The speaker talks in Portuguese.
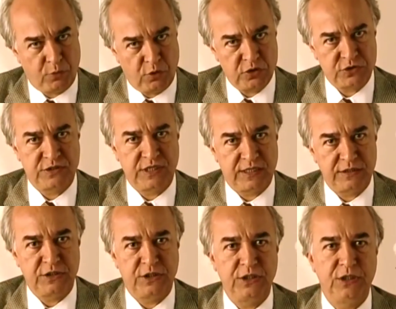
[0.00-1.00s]
fez os
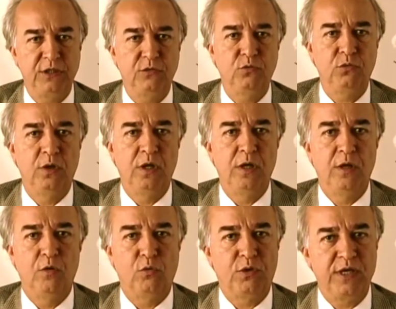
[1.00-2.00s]
depoimentos,
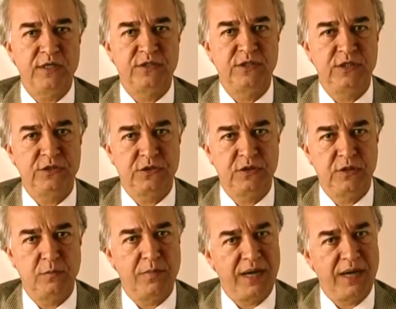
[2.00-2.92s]
ele não menciona a